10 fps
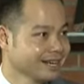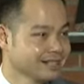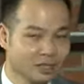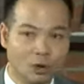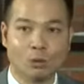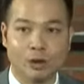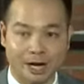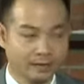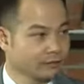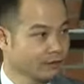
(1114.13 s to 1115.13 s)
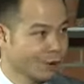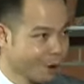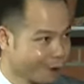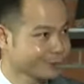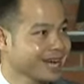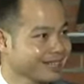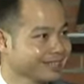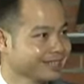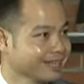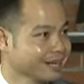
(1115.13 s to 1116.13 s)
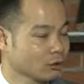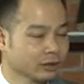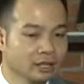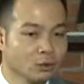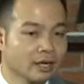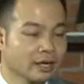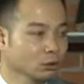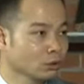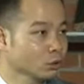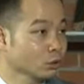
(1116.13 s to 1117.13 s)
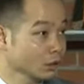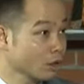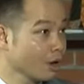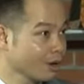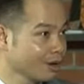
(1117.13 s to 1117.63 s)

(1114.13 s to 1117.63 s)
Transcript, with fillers: rất có quy hoạch và có khảo sát, có tính toán các yếu tố rủi ro